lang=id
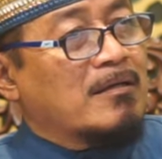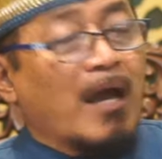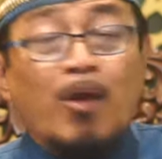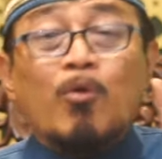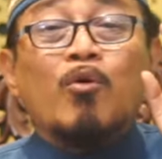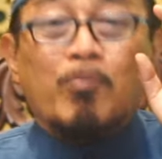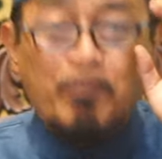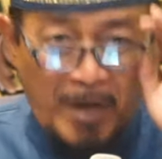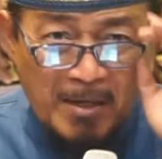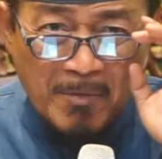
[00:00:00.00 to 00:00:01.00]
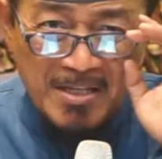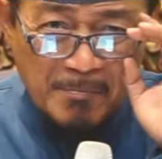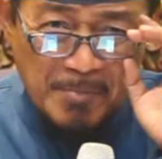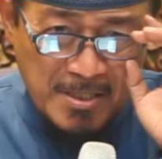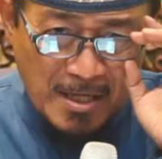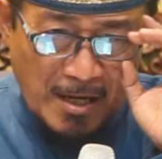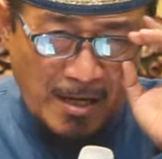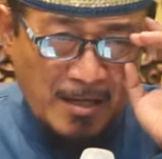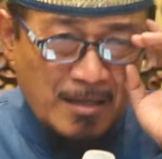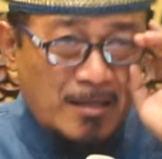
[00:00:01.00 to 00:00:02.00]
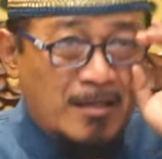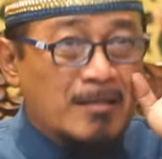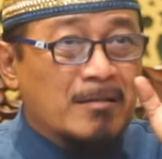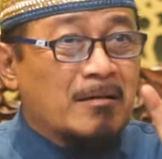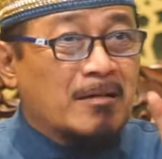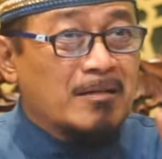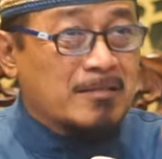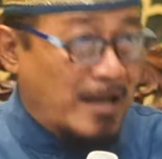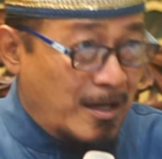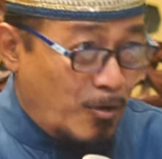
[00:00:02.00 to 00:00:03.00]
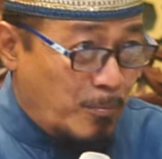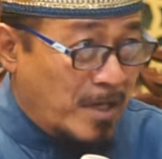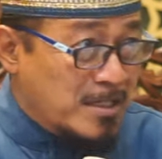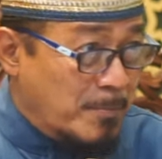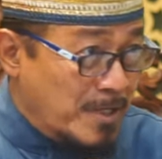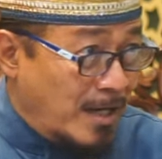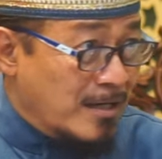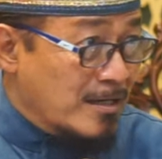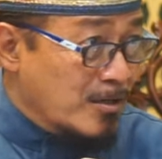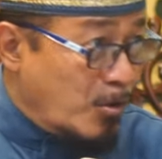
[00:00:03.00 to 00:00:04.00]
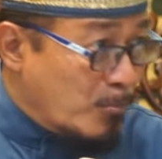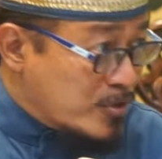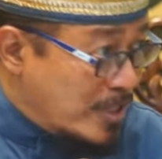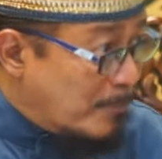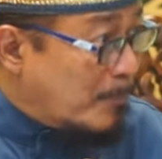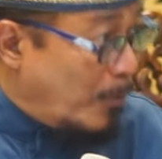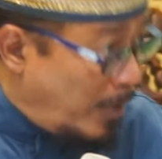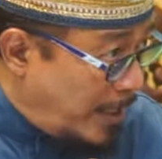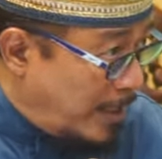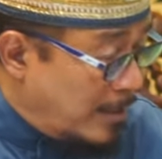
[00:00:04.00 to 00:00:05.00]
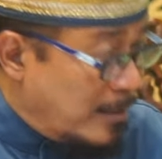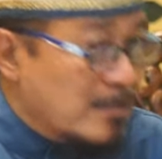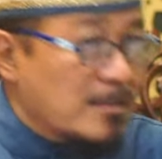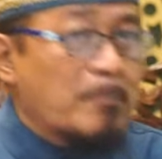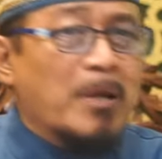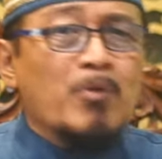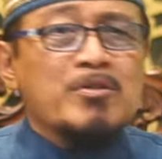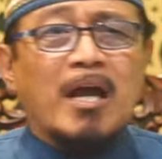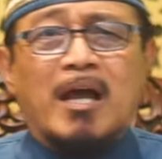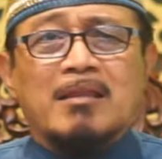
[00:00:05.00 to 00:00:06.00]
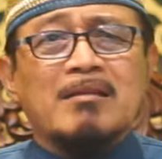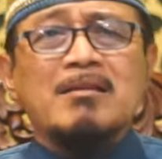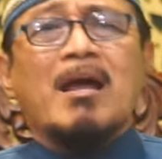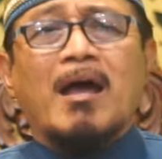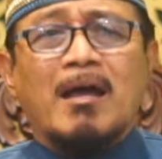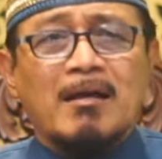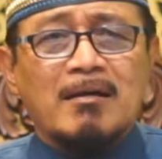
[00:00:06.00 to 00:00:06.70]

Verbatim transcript: Kalau kurban masih bisa. Daging kurban diberikan non muslim boleh. Tapi kalau zakat enggak.